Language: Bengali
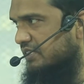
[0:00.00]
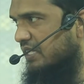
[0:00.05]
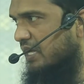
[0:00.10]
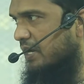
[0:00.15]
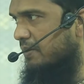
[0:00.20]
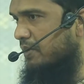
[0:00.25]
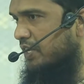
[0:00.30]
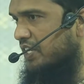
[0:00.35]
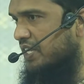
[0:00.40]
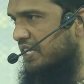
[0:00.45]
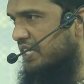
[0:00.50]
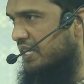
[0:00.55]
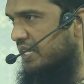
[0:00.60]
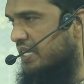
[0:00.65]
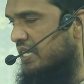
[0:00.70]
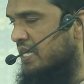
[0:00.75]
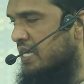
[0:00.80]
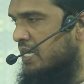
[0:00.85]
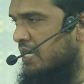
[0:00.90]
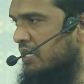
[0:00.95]
তার মানে কি
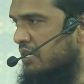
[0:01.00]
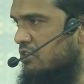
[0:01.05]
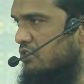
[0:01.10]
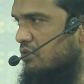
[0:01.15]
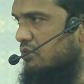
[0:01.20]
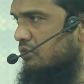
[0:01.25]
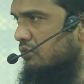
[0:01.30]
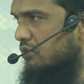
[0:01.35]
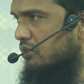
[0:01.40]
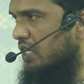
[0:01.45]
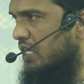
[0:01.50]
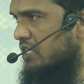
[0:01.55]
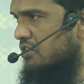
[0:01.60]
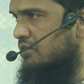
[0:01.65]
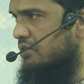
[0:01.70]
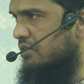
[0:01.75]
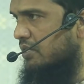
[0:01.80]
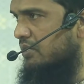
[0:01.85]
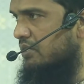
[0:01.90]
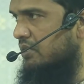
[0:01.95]
রসুল্লাহ
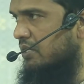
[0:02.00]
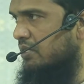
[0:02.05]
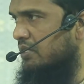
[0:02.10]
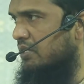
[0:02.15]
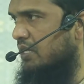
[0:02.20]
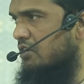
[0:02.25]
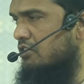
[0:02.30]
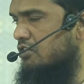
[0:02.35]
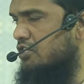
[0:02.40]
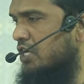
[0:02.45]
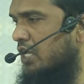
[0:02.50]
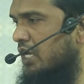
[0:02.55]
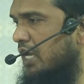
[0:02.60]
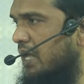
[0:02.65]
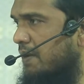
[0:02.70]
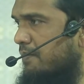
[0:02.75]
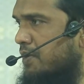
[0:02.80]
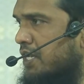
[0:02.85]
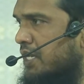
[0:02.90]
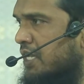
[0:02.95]
সাল্লাহ
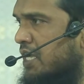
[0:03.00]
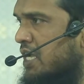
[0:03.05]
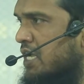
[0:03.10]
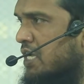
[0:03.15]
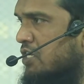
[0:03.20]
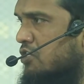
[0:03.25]
সাল্লামের